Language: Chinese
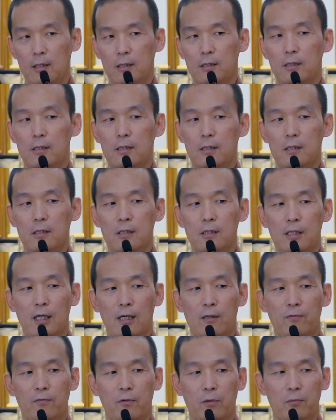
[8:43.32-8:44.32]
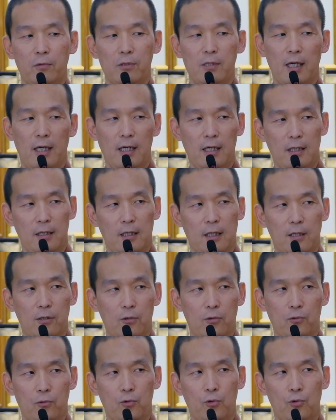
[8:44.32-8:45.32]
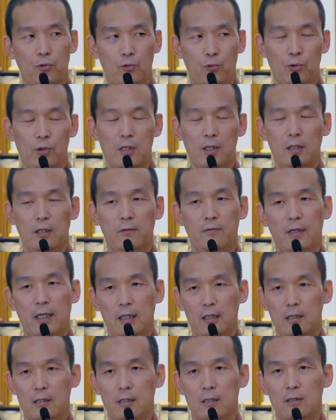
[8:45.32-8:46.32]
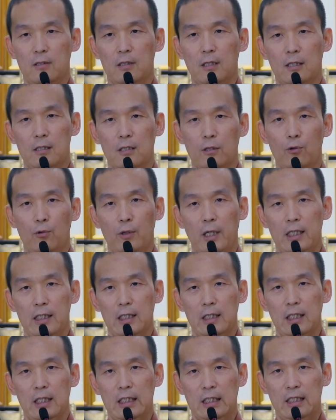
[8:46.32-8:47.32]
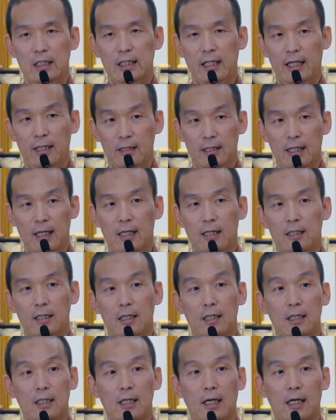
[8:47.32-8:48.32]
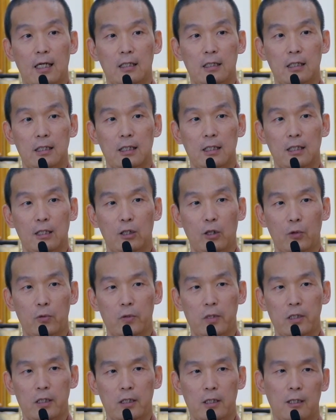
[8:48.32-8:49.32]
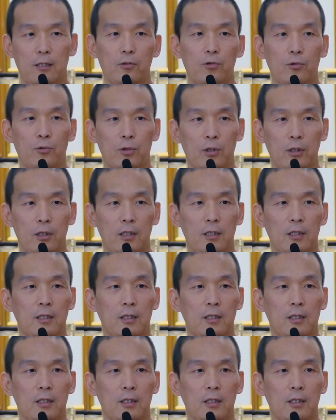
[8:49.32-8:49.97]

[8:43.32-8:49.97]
师长佛菩萨他当初说这个法的时候，他是怀着很强大的利他心的动机而说的。